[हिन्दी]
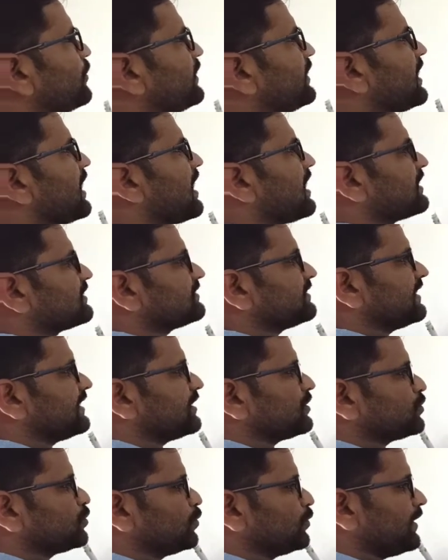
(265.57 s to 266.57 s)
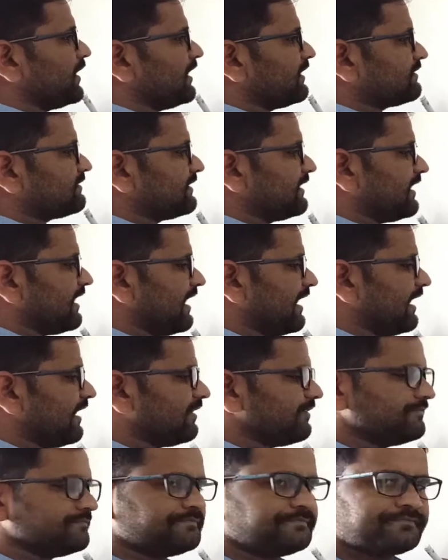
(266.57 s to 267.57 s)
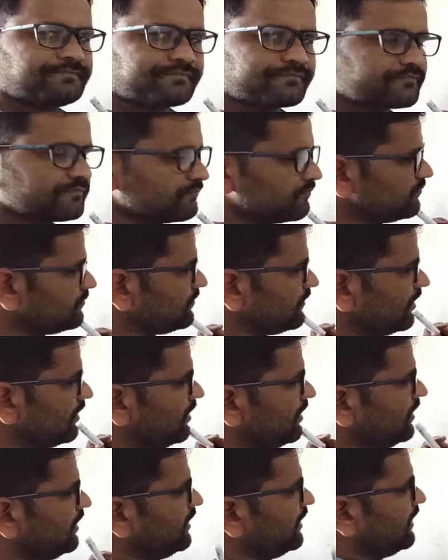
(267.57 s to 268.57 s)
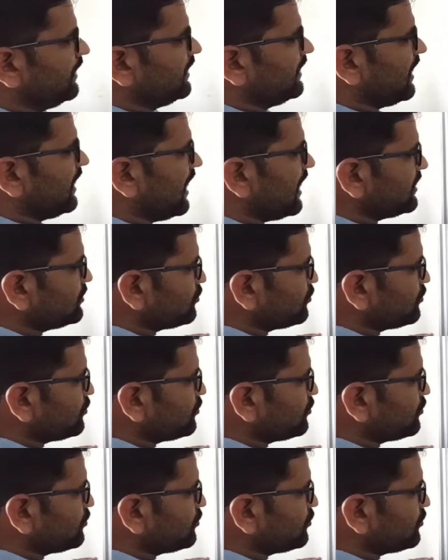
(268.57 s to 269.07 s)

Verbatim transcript: यहाँ से सूर्य से आया यहाँ